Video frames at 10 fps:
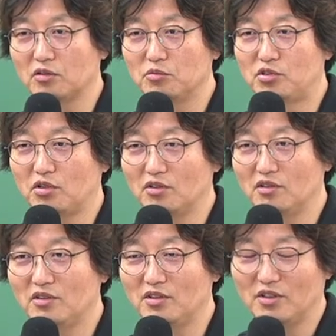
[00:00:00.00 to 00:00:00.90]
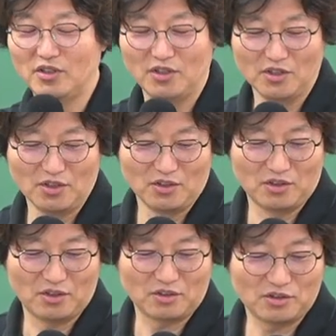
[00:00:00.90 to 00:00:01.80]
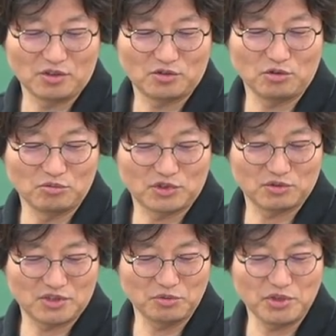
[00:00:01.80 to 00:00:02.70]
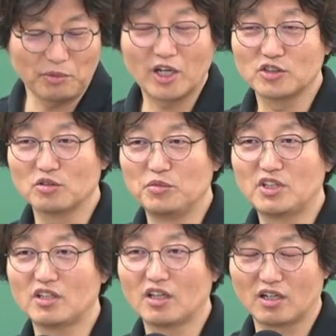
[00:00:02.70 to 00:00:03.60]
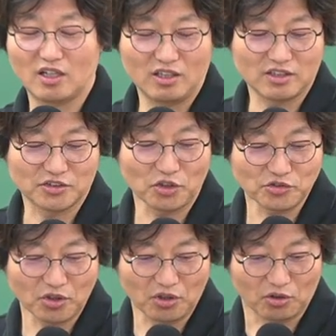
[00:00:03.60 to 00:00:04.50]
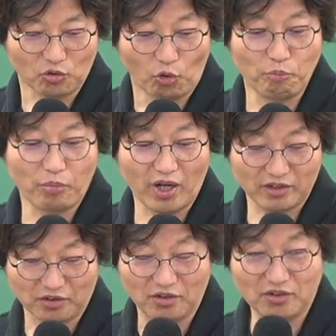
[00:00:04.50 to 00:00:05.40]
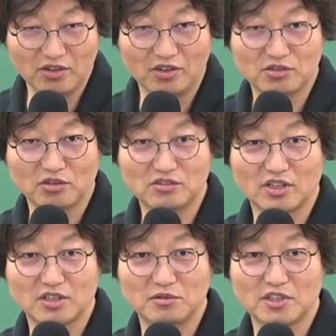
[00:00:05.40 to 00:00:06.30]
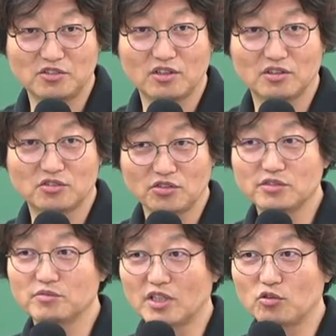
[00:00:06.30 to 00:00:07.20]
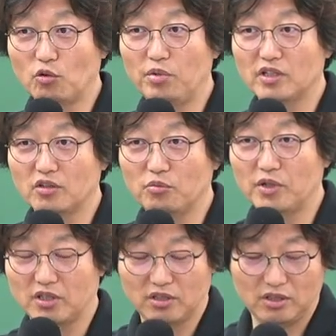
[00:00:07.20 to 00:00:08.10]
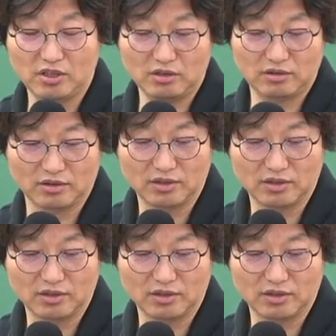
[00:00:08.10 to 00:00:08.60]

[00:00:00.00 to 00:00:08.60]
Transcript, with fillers: 그러면서. 예. 예. 그래서 좀 찜찜해가지고 밑에다가 자 썼어요. 곱하여 예. 정상금을 산정하는 썼습니다. 예. 곱하기 곱하기.